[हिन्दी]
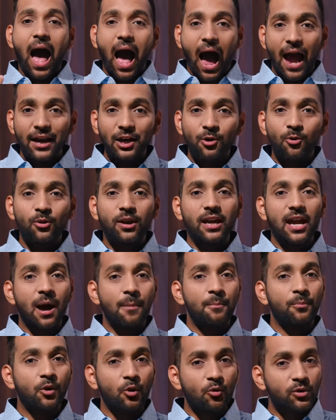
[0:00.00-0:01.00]
आई नो कि
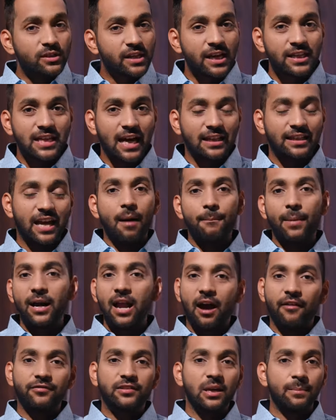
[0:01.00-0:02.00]
हम रोज़ नहीं जाते हैं बट
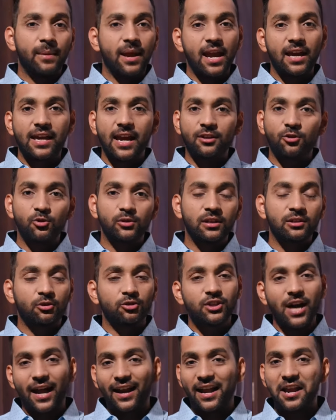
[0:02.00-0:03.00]
हफ्ते में एक या दो दिन तो
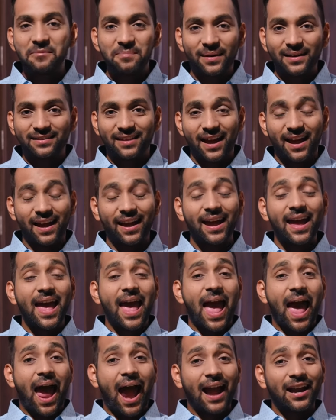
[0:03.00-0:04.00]
जाना ही पड़ता है
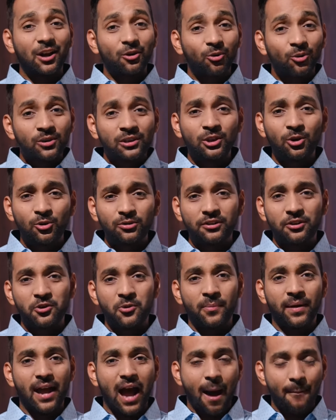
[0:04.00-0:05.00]
एंड उन दो दिनों
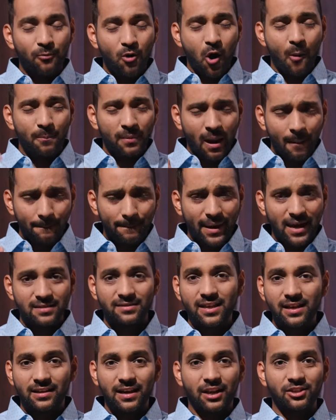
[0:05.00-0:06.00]
में आपको अपना बेस्ट
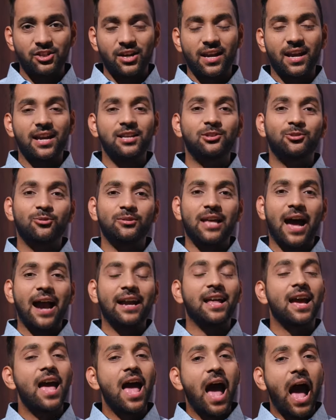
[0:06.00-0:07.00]
दिखना चाहिए सो so दैट